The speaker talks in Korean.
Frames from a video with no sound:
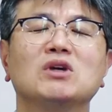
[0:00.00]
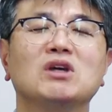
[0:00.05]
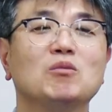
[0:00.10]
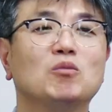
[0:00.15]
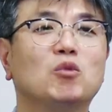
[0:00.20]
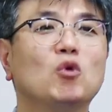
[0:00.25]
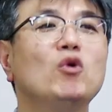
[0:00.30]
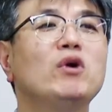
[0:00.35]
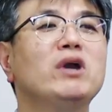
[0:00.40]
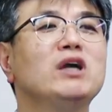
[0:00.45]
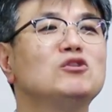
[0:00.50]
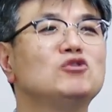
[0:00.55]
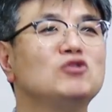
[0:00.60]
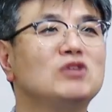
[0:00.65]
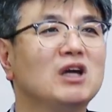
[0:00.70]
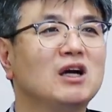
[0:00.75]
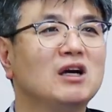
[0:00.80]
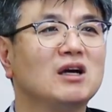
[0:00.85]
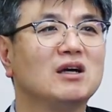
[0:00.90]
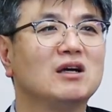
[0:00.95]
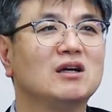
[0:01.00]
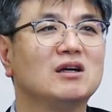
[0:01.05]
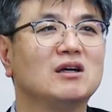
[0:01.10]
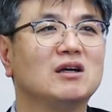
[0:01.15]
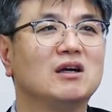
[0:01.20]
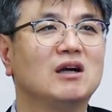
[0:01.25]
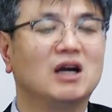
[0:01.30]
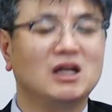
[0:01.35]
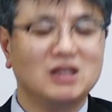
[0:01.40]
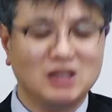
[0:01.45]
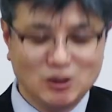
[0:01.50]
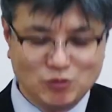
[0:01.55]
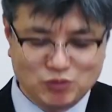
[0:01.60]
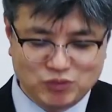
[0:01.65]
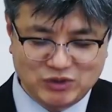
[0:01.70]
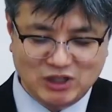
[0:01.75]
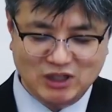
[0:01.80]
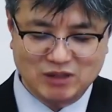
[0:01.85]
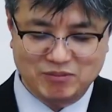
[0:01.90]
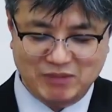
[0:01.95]
너에게 뭐 해주랴? 하나님
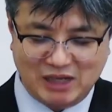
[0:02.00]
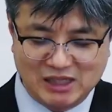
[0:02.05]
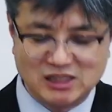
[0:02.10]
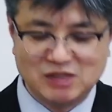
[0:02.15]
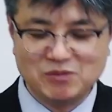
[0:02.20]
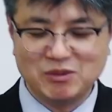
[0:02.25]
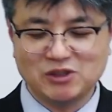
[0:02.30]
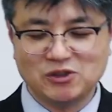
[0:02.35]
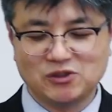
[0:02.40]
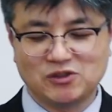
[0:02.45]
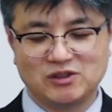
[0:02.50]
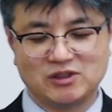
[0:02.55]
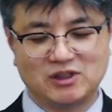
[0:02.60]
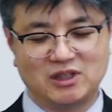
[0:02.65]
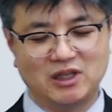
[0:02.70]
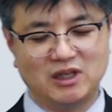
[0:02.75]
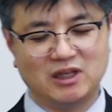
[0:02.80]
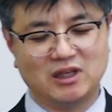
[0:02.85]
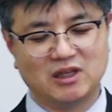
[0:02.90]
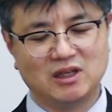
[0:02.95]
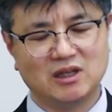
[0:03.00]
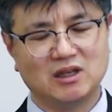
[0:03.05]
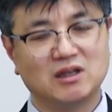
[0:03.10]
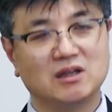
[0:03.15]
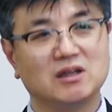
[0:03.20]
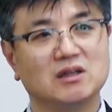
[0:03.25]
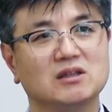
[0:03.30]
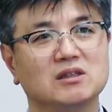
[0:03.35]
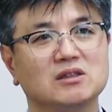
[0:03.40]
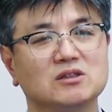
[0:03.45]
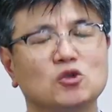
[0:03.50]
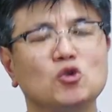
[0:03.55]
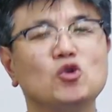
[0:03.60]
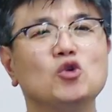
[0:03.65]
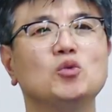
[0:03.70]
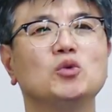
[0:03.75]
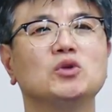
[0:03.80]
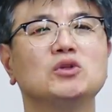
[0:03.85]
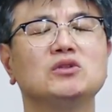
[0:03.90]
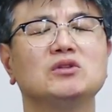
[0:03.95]
부탁 말씀하셨을 때
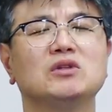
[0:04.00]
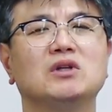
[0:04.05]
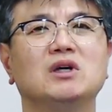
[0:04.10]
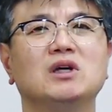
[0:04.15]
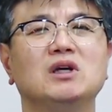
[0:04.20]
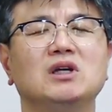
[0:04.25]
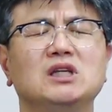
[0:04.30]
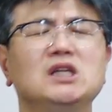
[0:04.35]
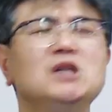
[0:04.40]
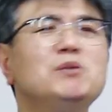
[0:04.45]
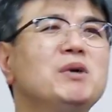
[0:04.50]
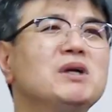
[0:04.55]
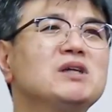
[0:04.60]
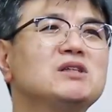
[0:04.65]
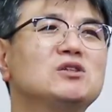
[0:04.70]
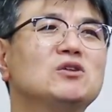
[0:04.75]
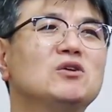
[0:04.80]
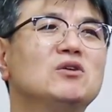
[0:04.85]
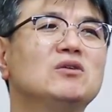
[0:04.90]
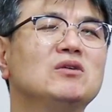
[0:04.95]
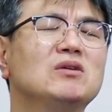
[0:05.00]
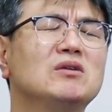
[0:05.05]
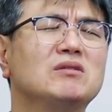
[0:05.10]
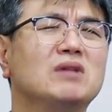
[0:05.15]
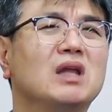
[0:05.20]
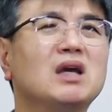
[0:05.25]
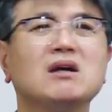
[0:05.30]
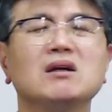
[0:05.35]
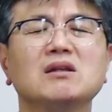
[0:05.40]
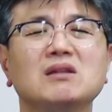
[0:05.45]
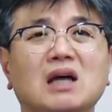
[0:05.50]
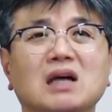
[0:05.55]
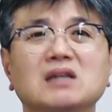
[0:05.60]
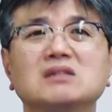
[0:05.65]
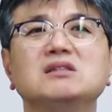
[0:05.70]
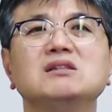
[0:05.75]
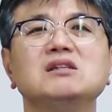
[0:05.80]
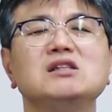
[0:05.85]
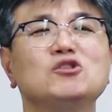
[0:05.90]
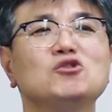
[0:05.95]
솔로몬은 이 백성 내가
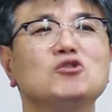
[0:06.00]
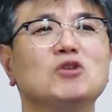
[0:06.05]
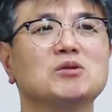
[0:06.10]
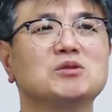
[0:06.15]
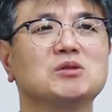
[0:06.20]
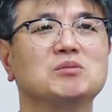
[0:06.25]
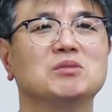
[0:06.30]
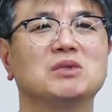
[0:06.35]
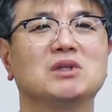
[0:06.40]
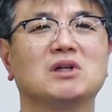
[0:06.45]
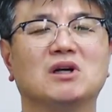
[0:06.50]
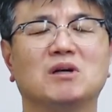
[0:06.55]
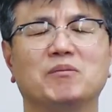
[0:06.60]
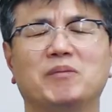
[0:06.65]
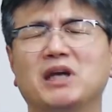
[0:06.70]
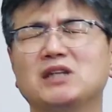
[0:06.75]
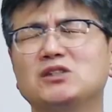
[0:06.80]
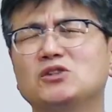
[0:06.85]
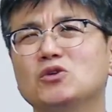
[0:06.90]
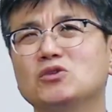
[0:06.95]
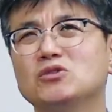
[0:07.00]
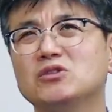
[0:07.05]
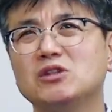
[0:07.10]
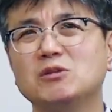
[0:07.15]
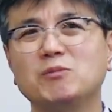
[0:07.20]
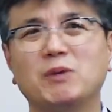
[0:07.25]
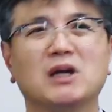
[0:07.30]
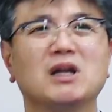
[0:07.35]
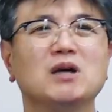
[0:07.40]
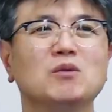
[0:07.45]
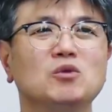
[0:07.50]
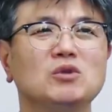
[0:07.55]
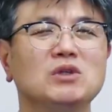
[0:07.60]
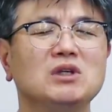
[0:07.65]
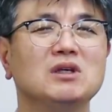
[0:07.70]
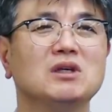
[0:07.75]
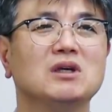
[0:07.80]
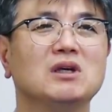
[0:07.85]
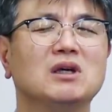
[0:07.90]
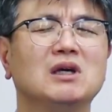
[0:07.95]
다스릴 수가 없습니다. 백성들을
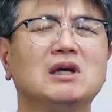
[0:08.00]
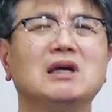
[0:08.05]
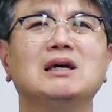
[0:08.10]
바라보니